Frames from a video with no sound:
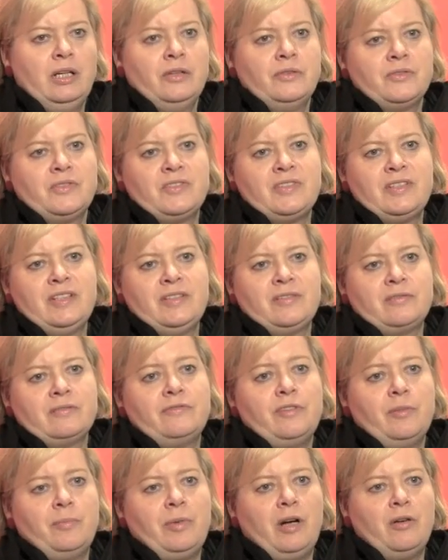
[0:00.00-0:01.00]
Justiz-
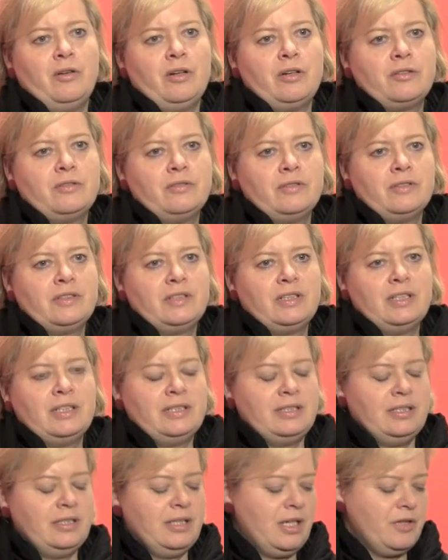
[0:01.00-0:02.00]
und
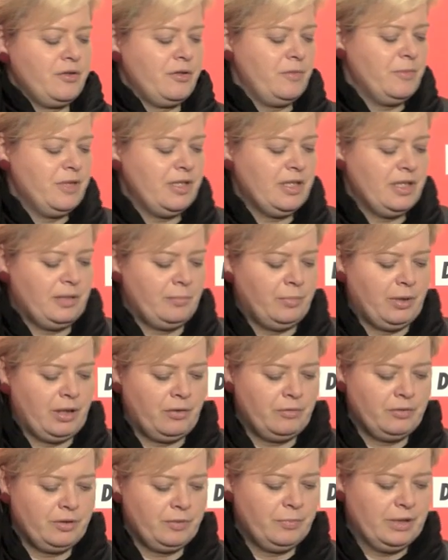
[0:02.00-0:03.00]
Verbraucherschutz Senator Michael
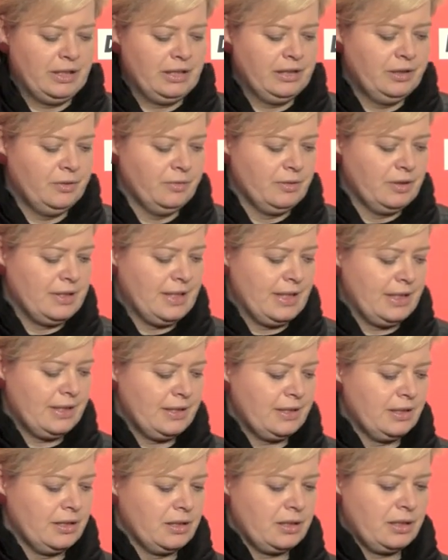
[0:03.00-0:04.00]
Braun in Berlin und
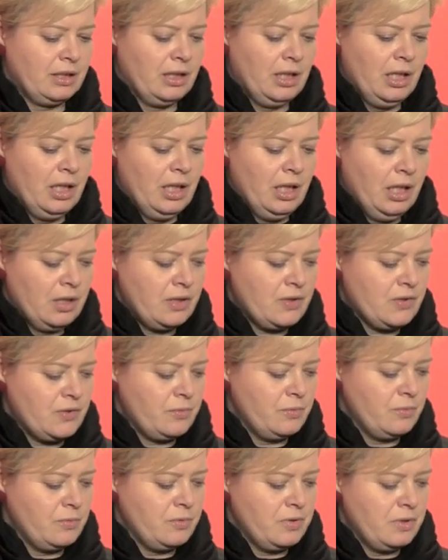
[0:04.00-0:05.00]
sechstens
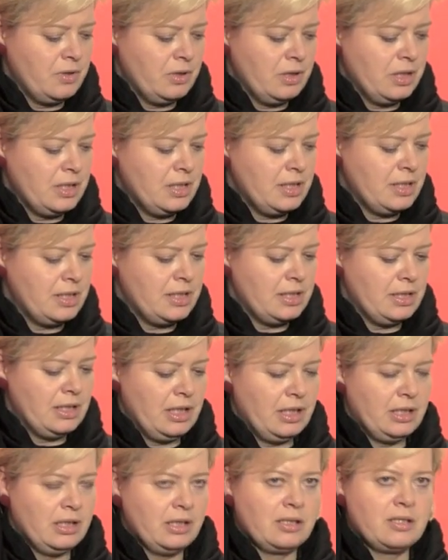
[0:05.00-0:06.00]
zu
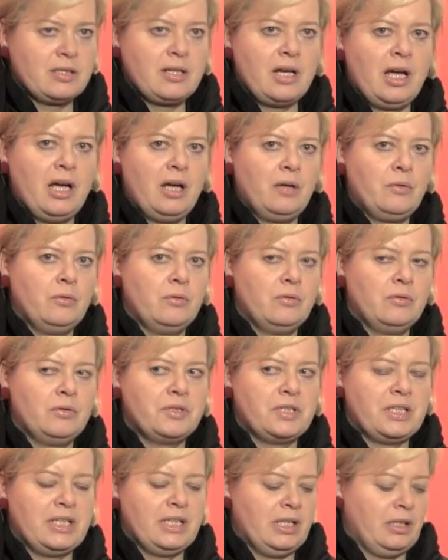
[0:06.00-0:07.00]
deren
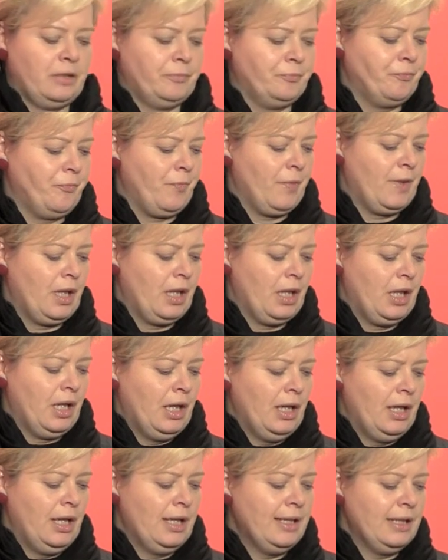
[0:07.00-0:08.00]
Tagung der
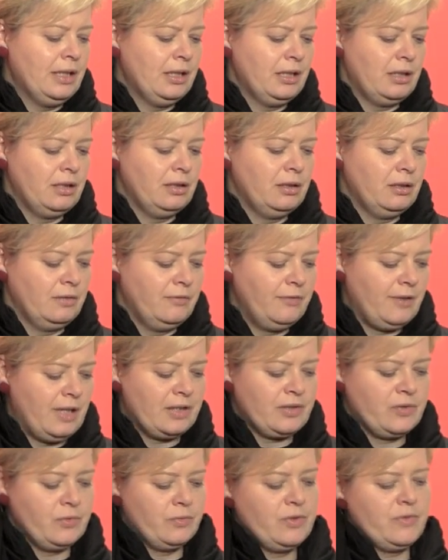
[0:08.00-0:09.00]
linken
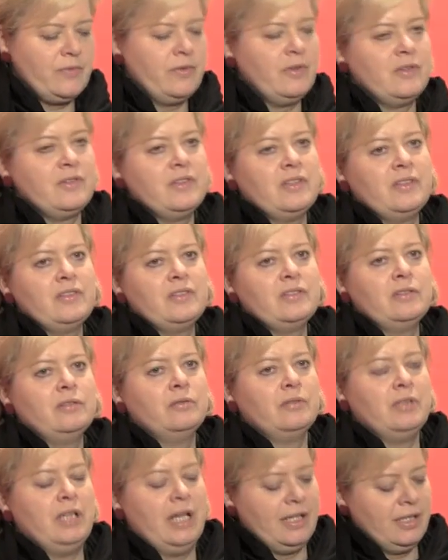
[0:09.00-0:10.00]

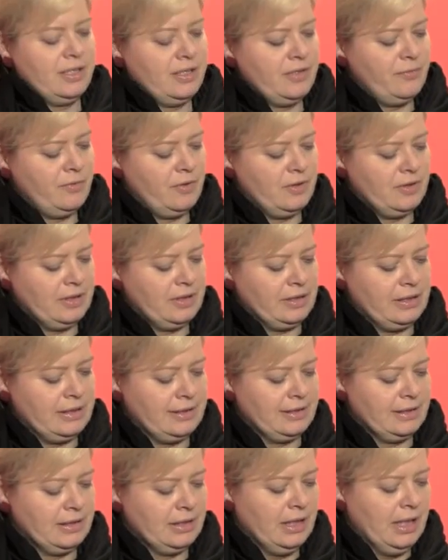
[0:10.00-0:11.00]
Fraktionsvorsitzenden und
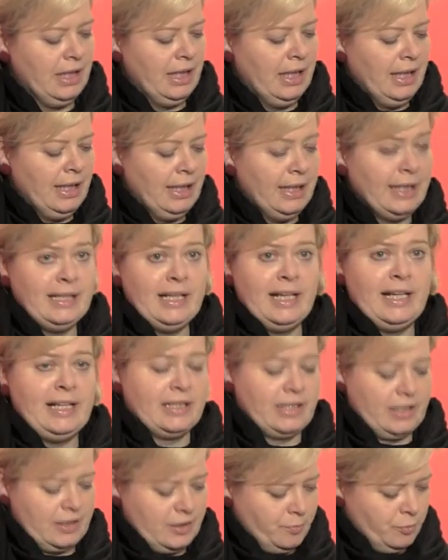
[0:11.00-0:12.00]
Landesvorsitzenden in
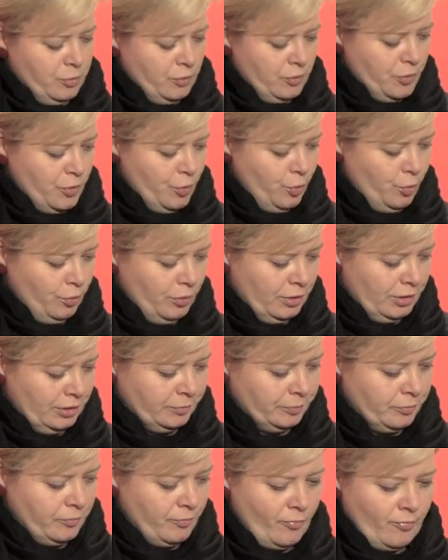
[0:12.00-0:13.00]
Elgersburg in
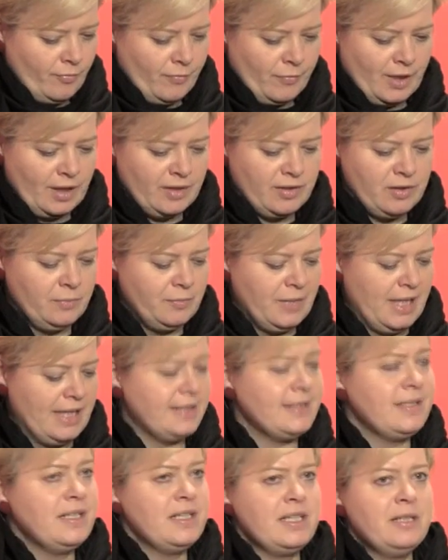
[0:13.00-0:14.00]
Thüringen. Zum
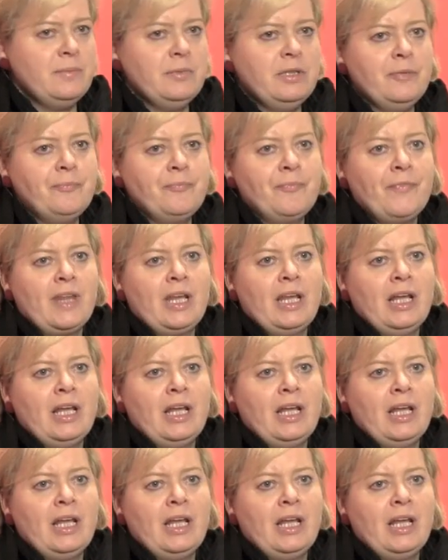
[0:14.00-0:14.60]
ersten Thema.